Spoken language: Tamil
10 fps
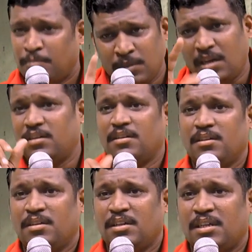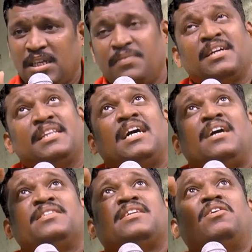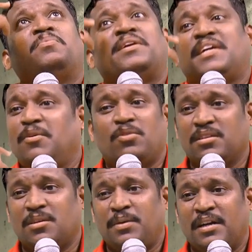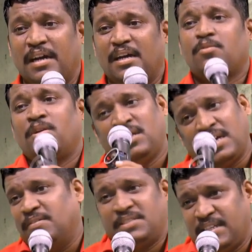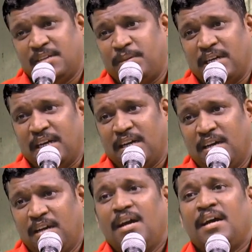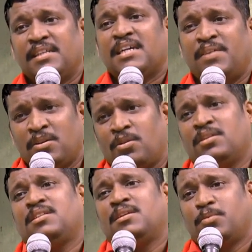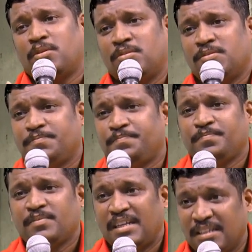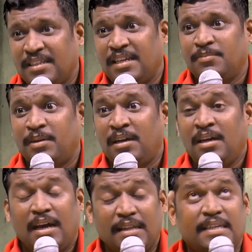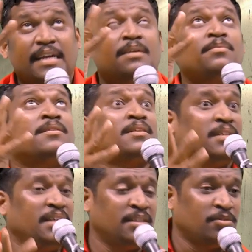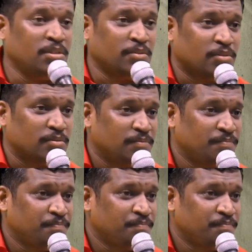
அம்மா இவங்க ஏதாவது கவலைப்பட்டே உட்காந்துருப்பாங்க குழந்தை கையில் வச்சுட்டே இருப்பாங்க அந்த கவலை குழந்தைக்கு தானே போகும் அதுக்கு தெரியுமா அதுக்கு என்ன பண்ணுறோம் தெரியாத நோய் வந்துடும்